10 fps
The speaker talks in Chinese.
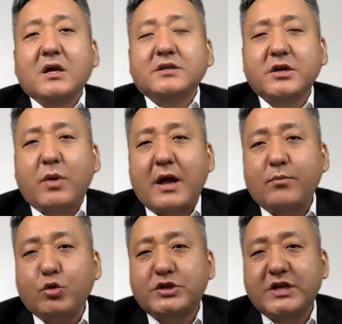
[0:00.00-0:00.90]
尽管
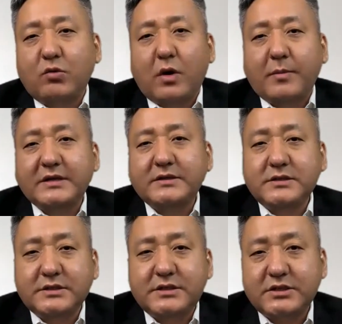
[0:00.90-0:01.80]
目前我们
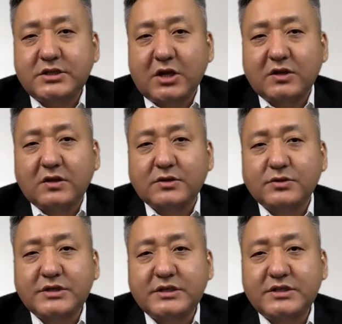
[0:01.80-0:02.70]
已经得到的
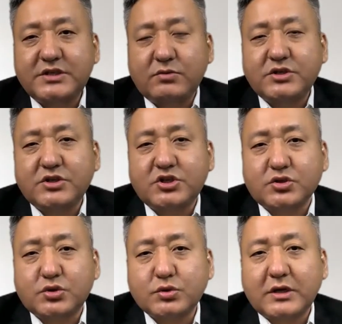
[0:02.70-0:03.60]
最新消息
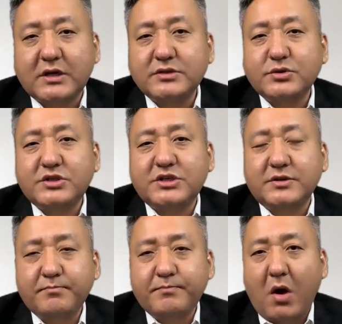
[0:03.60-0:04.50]
指出呢，根据
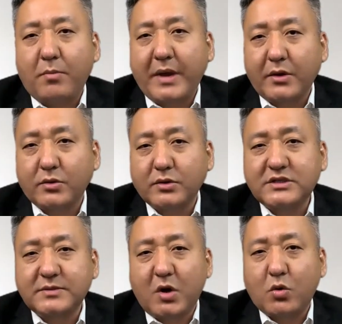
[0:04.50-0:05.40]
情报，美国的
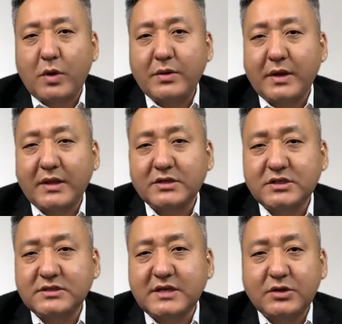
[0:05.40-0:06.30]
情报官员呢
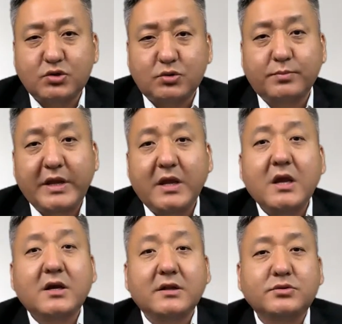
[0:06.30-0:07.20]
正在准备，
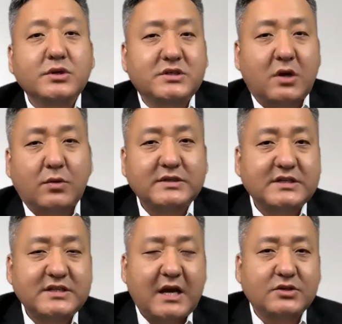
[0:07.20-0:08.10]
可能最早会在
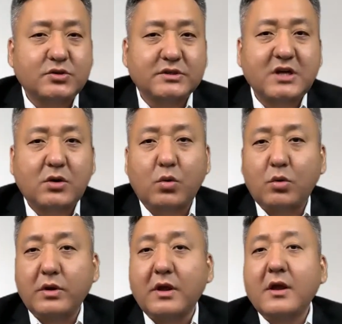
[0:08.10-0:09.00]
下周呢向国
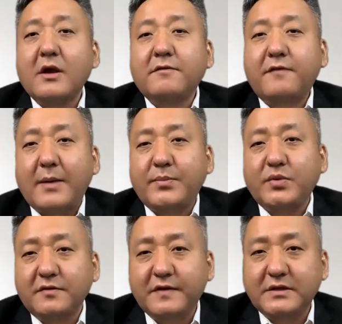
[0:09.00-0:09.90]
会发布
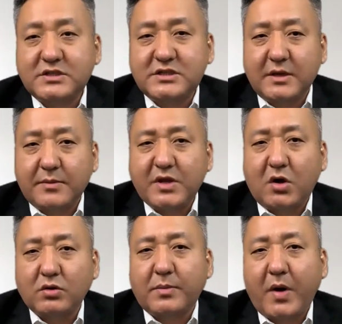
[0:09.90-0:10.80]
一份解密
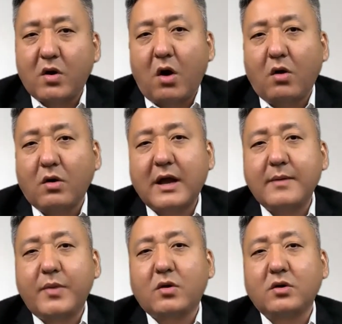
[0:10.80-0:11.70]
后的报告。该
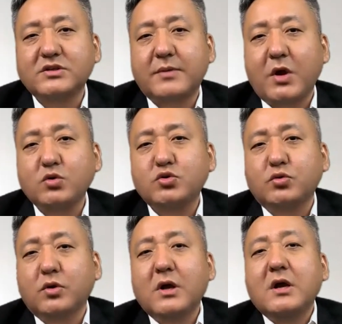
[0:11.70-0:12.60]
报告将描
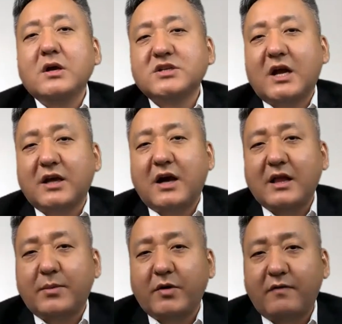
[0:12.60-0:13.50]
述沙特阿
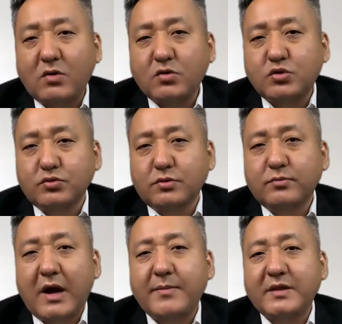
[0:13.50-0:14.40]
拉伯王储
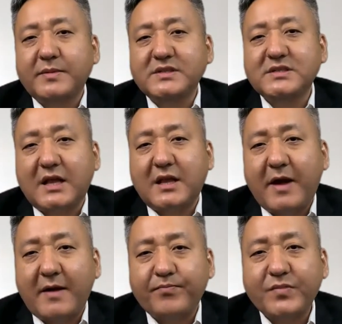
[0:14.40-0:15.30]
哈曼德·本·萨勒
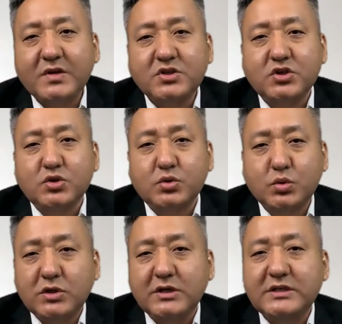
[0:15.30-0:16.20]
曼是
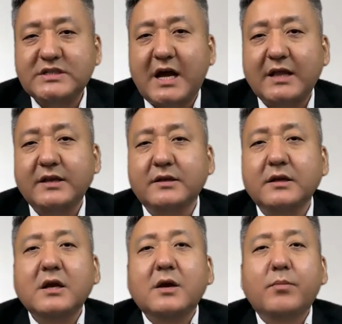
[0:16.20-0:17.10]
如何下令
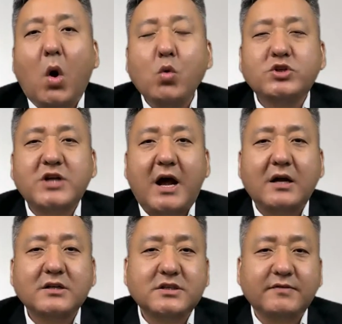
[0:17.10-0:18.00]
谋杀
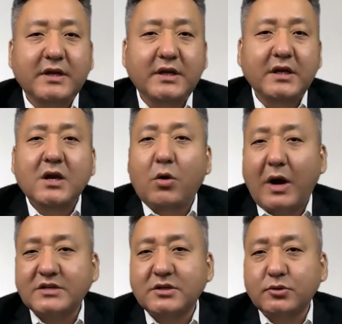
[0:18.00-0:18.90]
这位
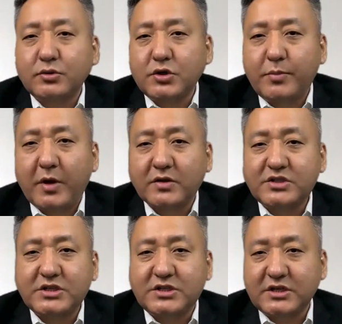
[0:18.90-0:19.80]
华盛顿邮报
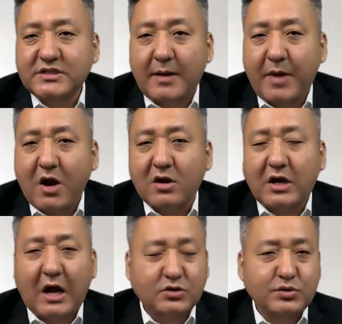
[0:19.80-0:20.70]
记者贾马尔·
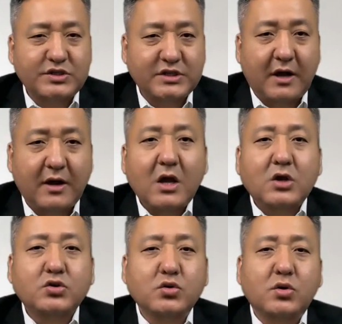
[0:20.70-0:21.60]
卡夫吉的。
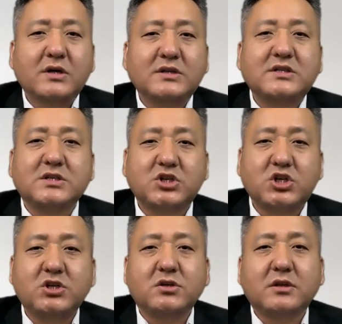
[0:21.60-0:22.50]
如果此
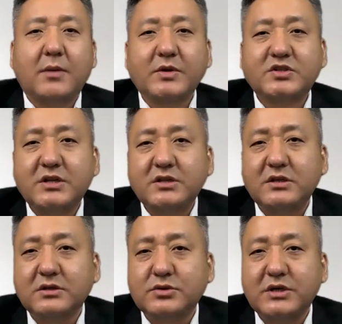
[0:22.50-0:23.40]
事那么真
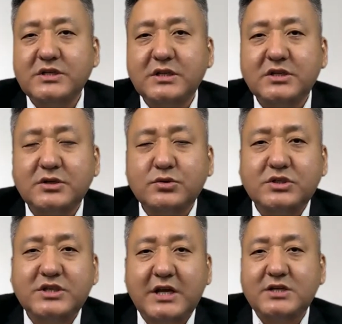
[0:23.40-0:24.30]
的，最新的证据
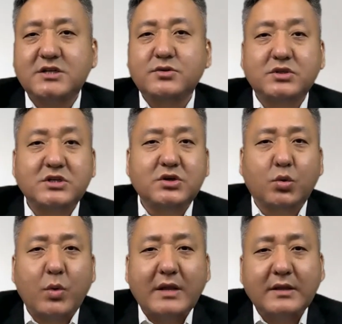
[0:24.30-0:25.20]
显示与其有
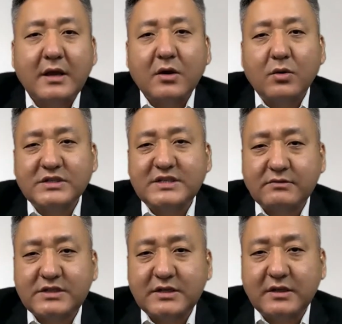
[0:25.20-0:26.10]
关，我
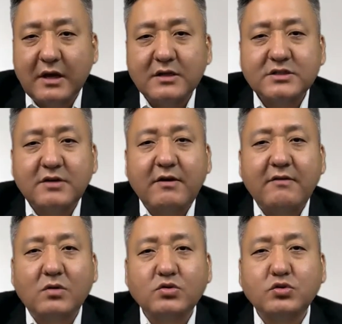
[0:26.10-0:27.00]
相信呢，这位
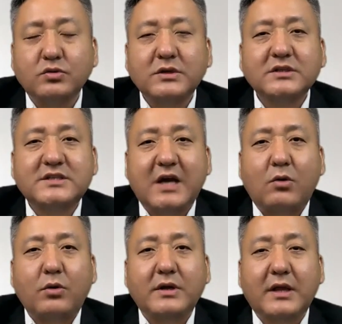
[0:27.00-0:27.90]
王储。
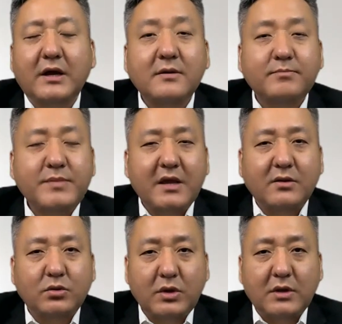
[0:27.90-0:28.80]
将会呢
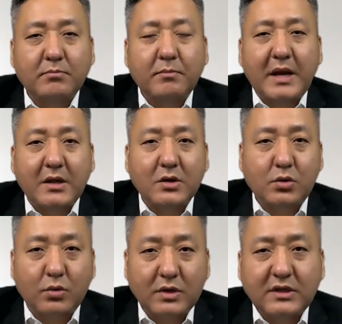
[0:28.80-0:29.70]
面对美
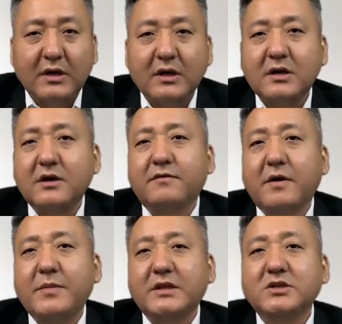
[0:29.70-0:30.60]
国的各
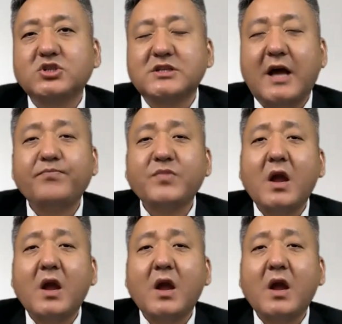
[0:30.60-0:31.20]
方面的制裁，